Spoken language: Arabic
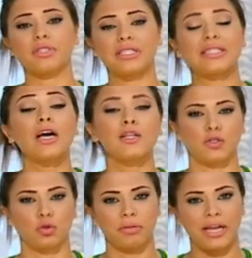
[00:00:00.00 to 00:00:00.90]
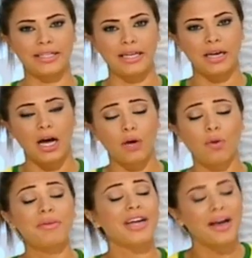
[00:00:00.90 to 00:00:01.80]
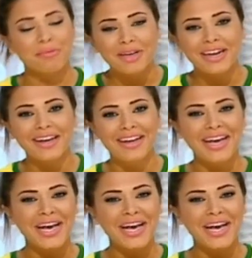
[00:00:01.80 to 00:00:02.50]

نستخلصه من هيدا النهار ومن نهار امبارح